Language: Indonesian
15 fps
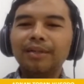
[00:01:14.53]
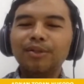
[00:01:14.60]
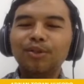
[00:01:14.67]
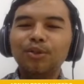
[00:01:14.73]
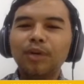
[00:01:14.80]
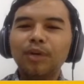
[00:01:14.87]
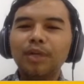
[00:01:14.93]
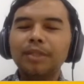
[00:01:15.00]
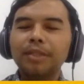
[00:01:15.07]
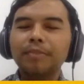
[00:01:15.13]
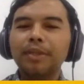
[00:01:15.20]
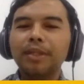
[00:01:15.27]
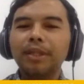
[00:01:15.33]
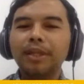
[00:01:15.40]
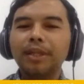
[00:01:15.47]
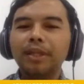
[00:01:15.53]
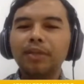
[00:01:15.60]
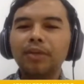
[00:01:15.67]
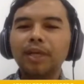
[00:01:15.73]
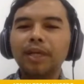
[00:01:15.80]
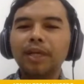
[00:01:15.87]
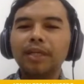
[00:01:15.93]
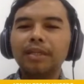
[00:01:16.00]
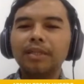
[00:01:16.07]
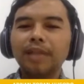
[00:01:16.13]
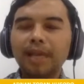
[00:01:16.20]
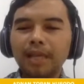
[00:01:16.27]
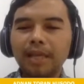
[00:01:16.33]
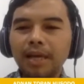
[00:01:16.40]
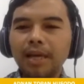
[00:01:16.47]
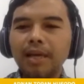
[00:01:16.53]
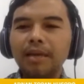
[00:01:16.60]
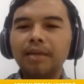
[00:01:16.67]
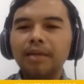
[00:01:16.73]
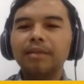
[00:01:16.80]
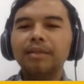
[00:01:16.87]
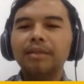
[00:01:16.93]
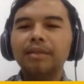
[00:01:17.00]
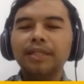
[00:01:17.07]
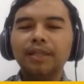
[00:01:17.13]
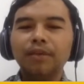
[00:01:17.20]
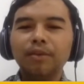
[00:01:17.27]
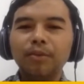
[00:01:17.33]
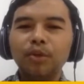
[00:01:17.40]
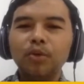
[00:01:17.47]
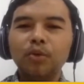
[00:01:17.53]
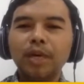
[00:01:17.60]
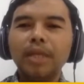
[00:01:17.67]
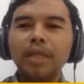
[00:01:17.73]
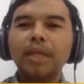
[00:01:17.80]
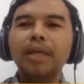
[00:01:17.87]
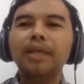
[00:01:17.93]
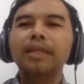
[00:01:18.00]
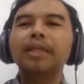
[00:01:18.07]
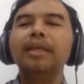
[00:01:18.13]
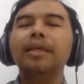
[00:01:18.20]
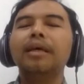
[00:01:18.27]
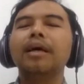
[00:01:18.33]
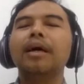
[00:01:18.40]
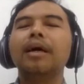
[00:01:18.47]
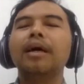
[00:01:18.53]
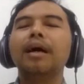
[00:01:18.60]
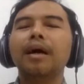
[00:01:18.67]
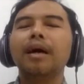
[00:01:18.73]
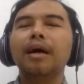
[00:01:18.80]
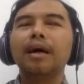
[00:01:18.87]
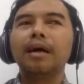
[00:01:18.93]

tuduhan seperti itu dan saya di ICW menduga ya ini ah,